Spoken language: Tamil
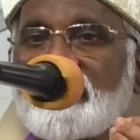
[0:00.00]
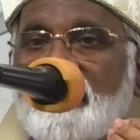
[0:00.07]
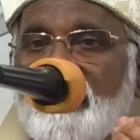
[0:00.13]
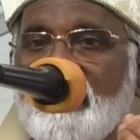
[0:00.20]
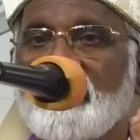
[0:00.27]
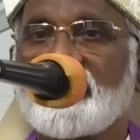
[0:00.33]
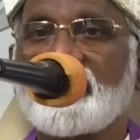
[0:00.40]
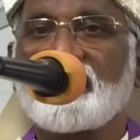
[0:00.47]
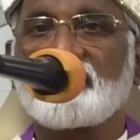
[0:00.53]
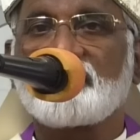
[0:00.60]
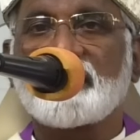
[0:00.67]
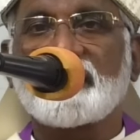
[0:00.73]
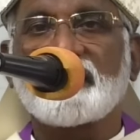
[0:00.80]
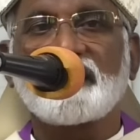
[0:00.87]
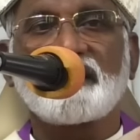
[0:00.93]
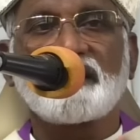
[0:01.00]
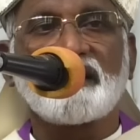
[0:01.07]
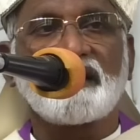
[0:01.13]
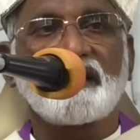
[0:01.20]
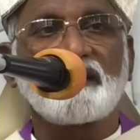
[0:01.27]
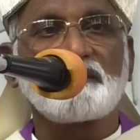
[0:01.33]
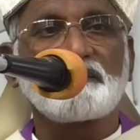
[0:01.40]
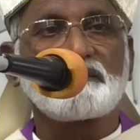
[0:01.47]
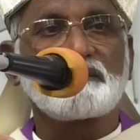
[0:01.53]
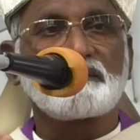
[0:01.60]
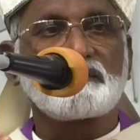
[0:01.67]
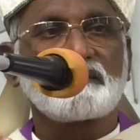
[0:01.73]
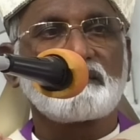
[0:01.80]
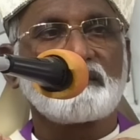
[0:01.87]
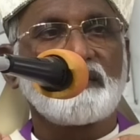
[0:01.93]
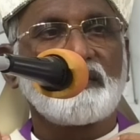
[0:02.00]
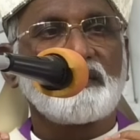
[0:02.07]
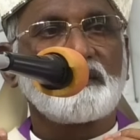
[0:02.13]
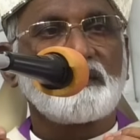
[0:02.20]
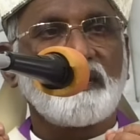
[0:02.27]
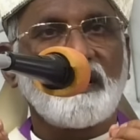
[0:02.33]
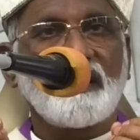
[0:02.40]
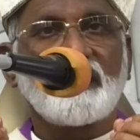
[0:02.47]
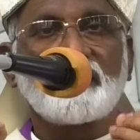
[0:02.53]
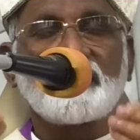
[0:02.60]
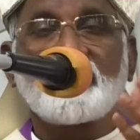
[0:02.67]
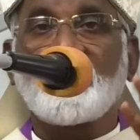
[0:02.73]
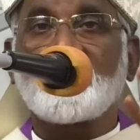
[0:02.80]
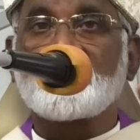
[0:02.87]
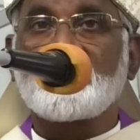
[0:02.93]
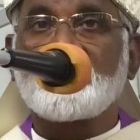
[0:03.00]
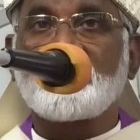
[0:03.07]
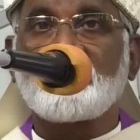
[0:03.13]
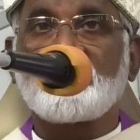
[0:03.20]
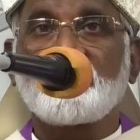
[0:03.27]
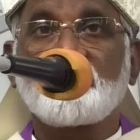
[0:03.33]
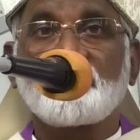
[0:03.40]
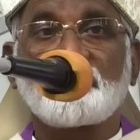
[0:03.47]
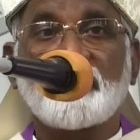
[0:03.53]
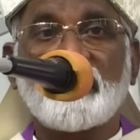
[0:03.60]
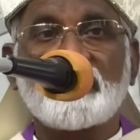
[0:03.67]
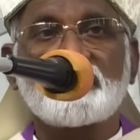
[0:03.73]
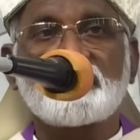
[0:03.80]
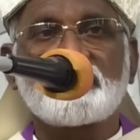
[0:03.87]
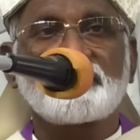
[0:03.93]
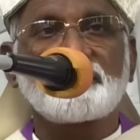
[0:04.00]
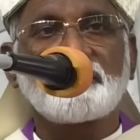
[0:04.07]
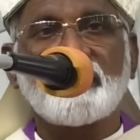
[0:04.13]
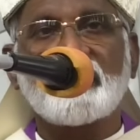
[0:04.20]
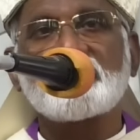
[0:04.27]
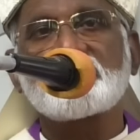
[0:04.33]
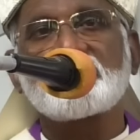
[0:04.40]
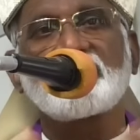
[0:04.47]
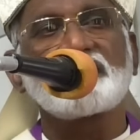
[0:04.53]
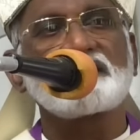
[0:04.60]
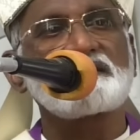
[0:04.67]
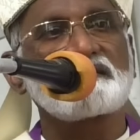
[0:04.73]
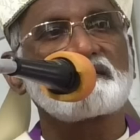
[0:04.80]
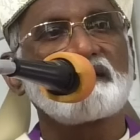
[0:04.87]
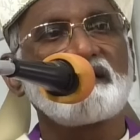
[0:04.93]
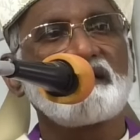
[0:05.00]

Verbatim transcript: கிளைகள் வருகின்றன அண்ட் அந்த ஃப்ரெஷ் ஃப்ரெஷ்னஸ்